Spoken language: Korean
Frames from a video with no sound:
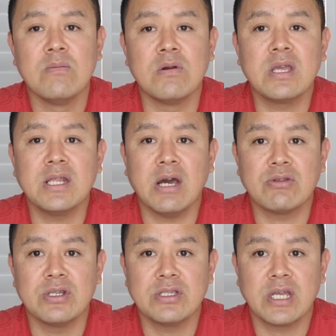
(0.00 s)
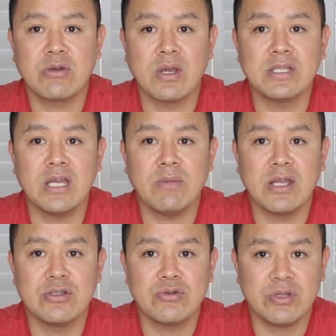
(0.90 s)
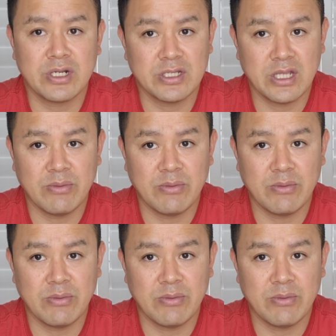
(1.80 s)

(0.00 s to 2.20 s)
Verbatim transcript: 붉게 나오는 현상이 굉장히 많이 줄어들기